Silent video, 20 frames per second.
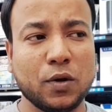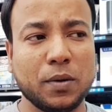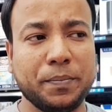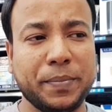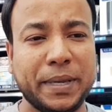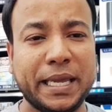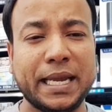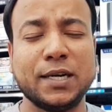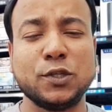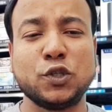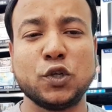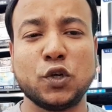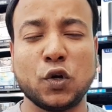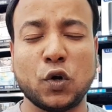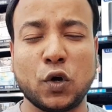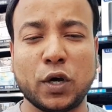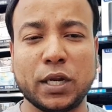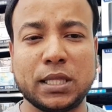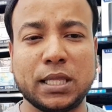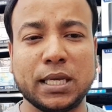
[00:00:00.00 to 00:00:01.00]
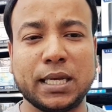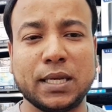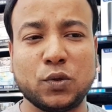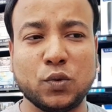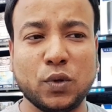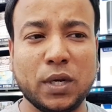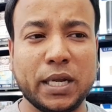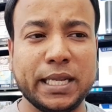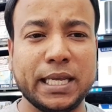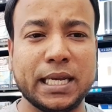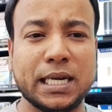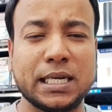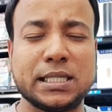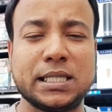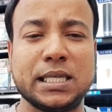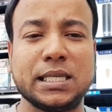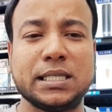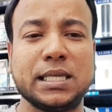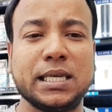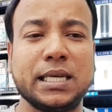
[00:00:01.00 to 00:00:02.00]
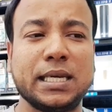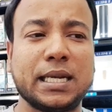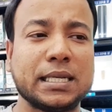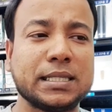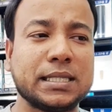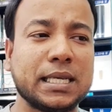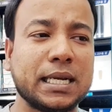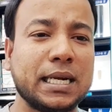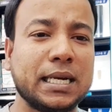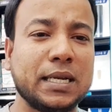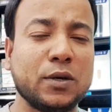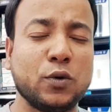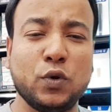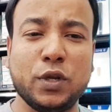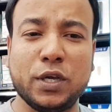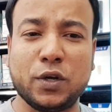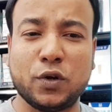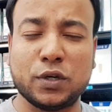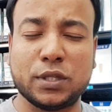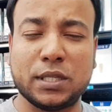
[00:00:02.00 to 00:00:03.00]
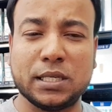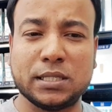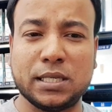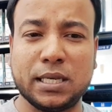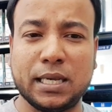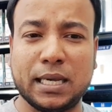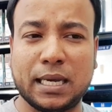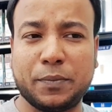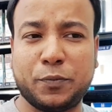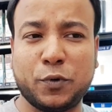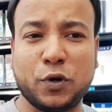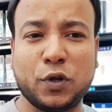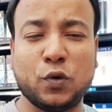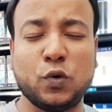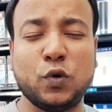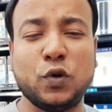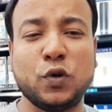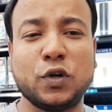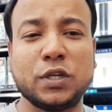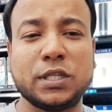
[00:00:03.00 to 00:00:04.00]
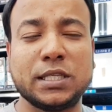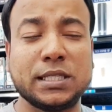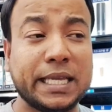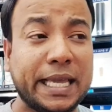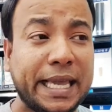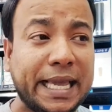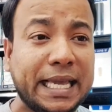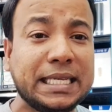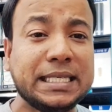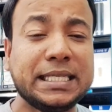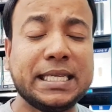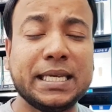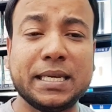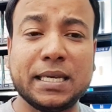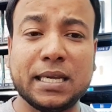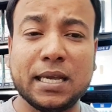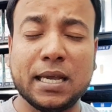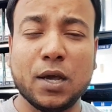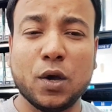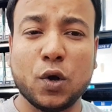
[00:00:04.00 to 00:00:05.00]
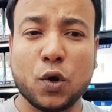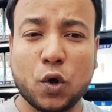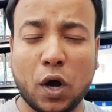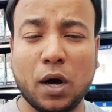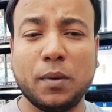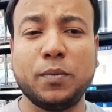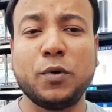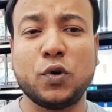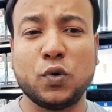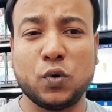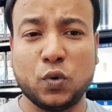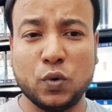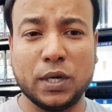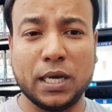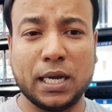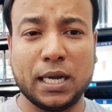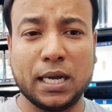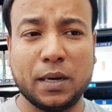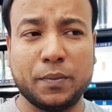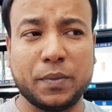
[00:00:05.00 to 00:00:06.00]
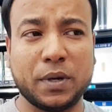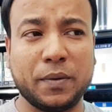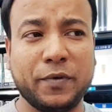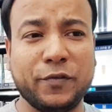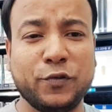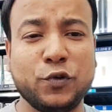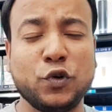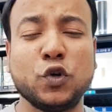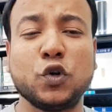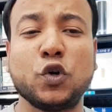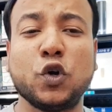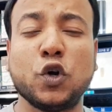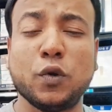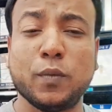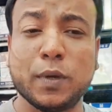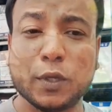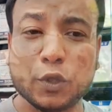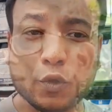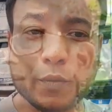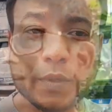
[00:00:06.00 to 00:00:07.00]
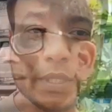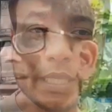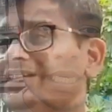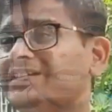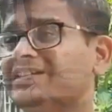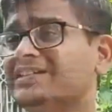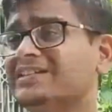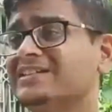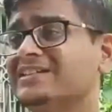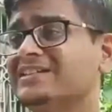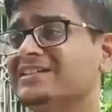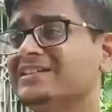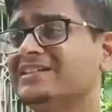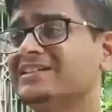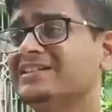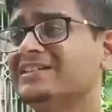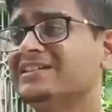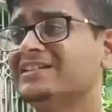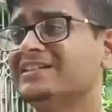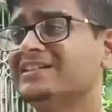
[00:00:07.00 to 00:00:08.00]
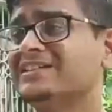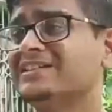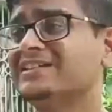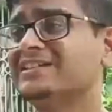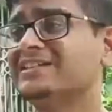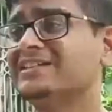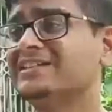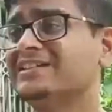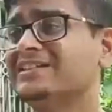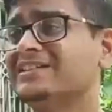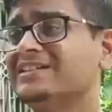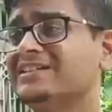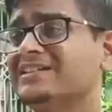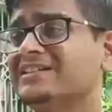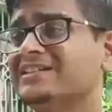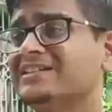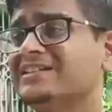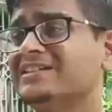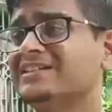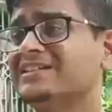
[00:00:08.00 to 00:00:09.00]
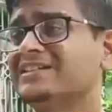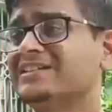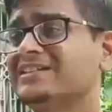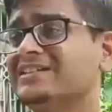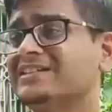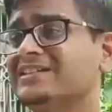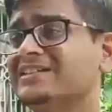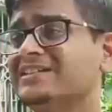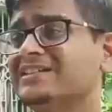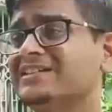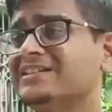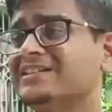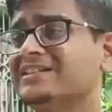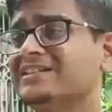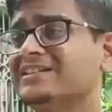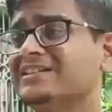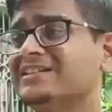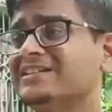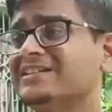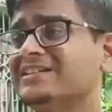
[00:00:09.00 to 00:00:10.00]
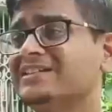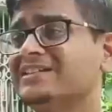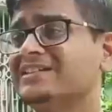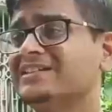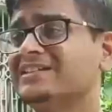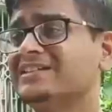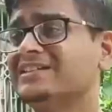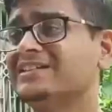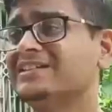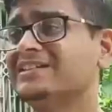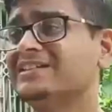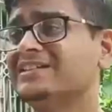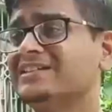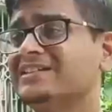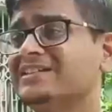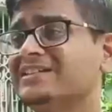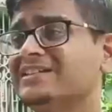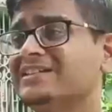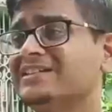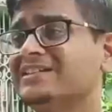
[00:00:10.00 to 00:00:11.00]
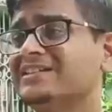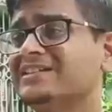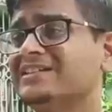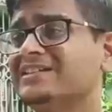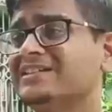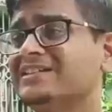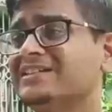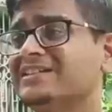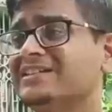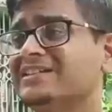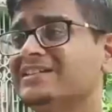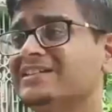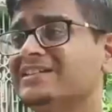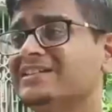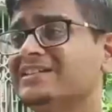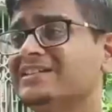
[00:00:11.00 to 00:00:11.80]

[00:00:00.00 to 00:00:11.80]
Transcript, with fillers: বিয়ের জন্য ঘরের থেকে তুলে নিয়ে আসতেছে রাস্তাঘাটে গুলি করতেছে এয়ারপোর্টে গুলি করতেছে এই যে খবরগুলা আমরা বিভিন্ন গণমাধ্যমে দেখেছি আমাদের দেশ থেকে শুরু করে ভারত থেকে শুরু করে আন্তর্জাতিক দেশগুলোতেও